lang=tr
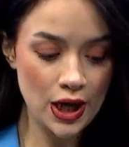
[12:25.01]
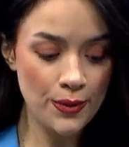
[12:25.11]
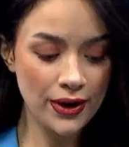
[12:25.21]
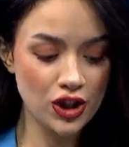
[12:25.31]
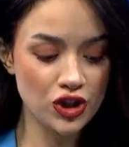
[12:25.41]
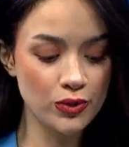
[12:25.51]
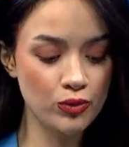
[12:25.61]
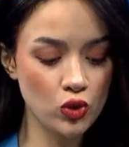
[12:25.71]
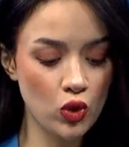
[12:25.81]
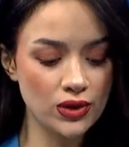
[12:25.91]
Peki şimdi
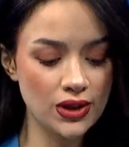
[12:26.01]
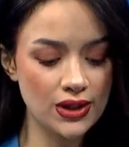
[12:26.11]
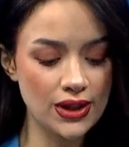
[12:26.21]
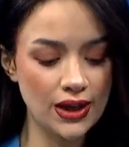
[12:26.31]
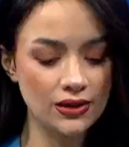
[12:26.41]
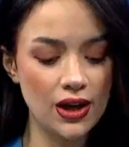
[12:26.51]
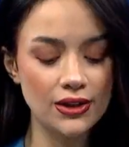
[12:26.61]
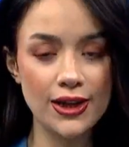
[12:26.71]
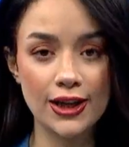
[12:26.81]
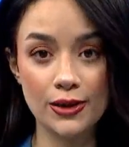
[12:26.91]
bu noktada yakından
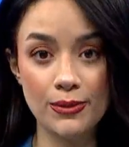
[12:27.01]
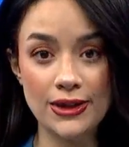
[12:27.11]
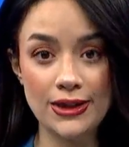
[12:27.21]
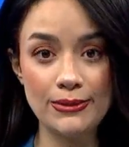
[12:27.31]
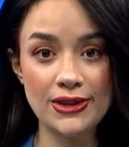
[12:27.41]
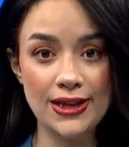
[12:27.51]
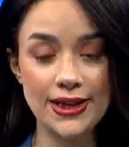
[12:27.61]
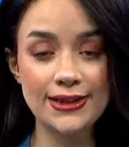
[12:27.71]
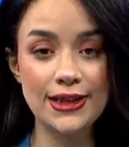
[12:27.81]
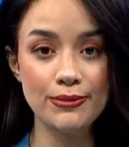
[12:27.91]
takip ettiğimiz
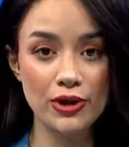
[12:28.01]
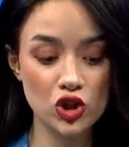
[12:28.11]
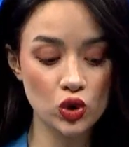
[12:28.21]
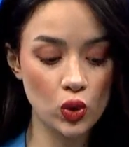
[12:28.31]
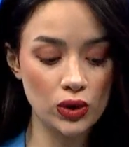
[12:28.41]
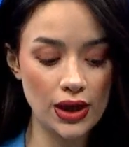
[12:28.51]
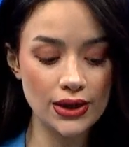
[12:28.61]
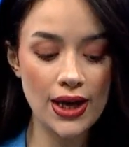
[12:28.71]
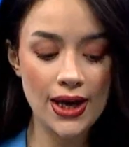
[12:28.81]
endekslerin başında olan